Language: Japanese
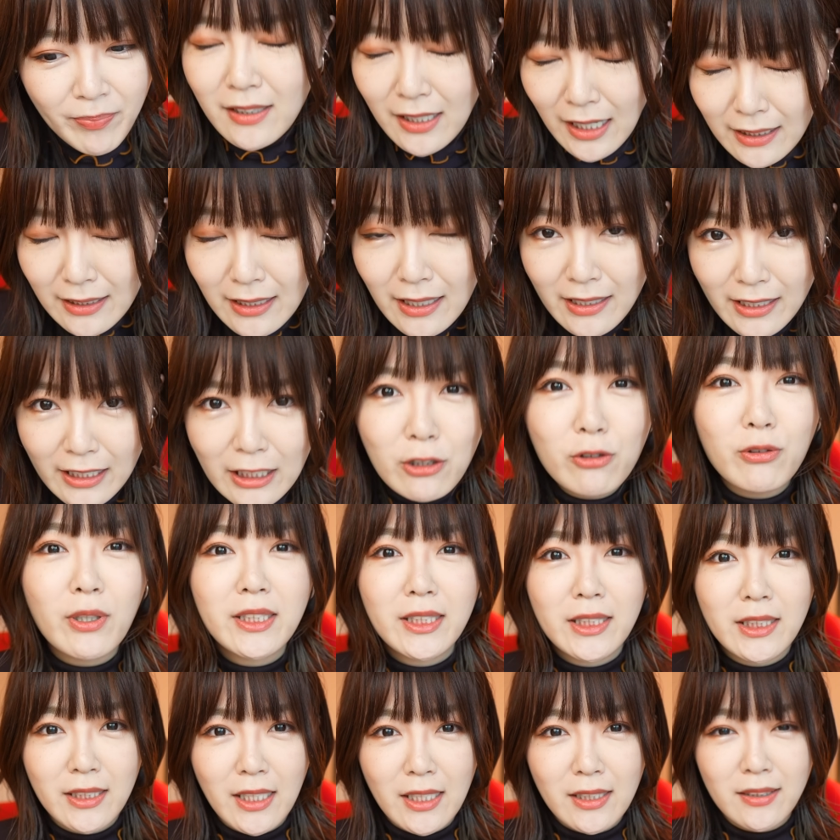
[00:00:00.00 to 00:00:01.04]
かなり詳
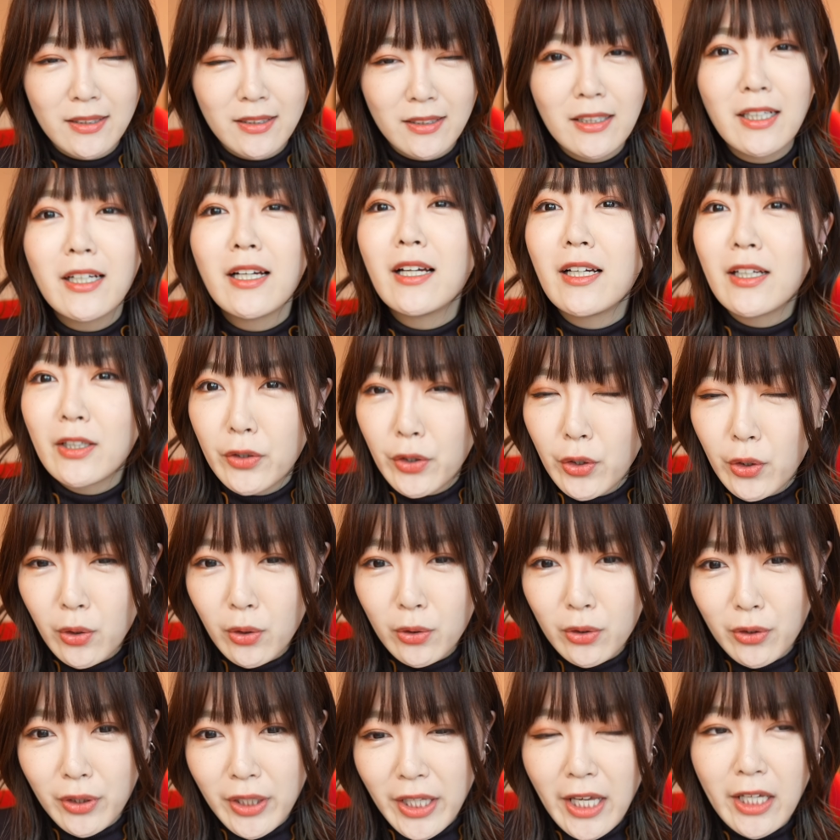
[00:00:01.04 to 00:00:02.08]
しいですという
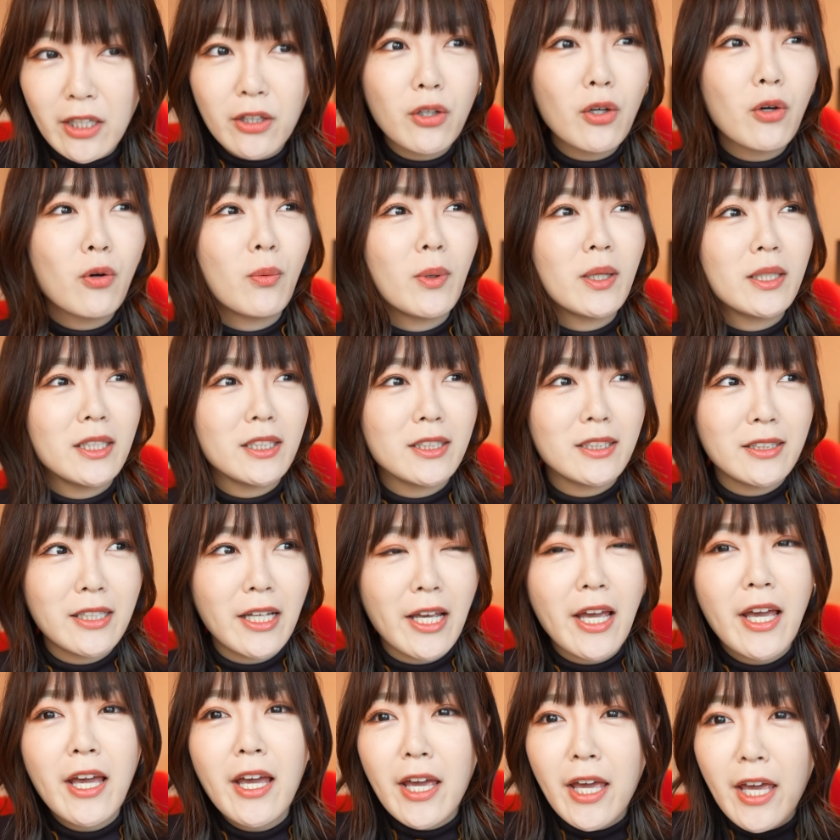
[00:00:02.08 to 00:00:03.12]
ことで今日はです
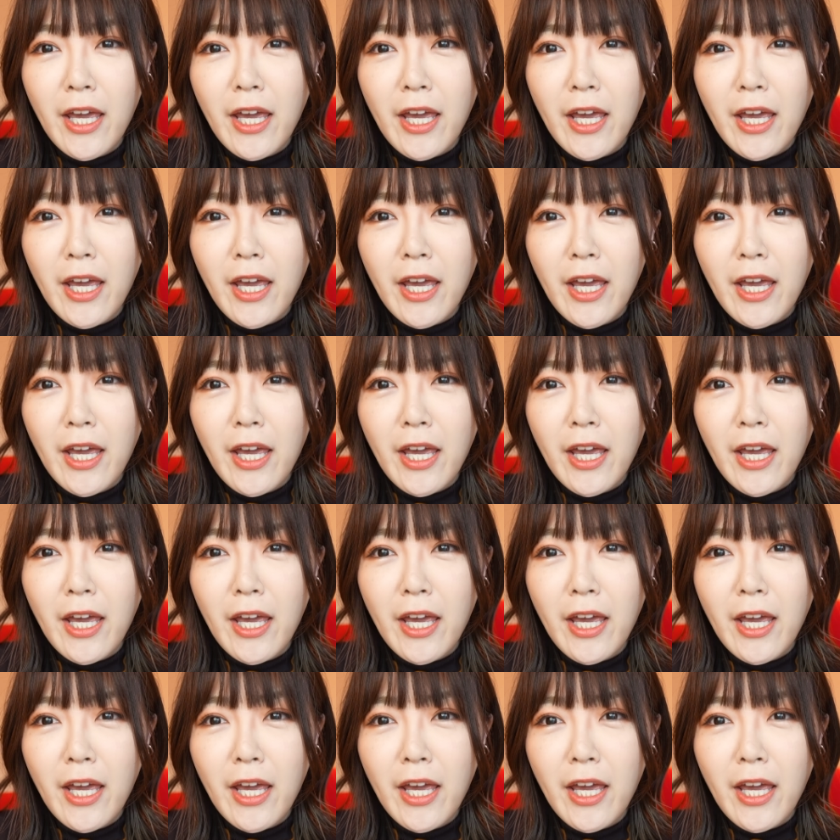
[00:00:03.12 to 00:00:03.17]
ね、